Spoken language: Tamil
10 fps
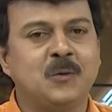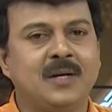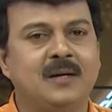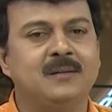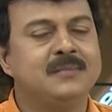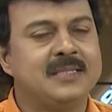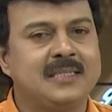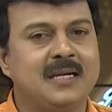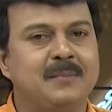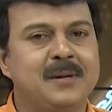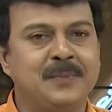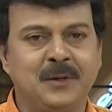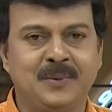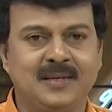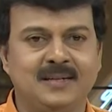கொண்டாடும் இஸ்லாமிய
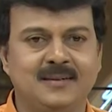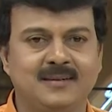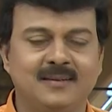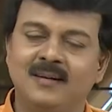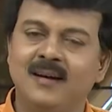பெருமக்களுக்கு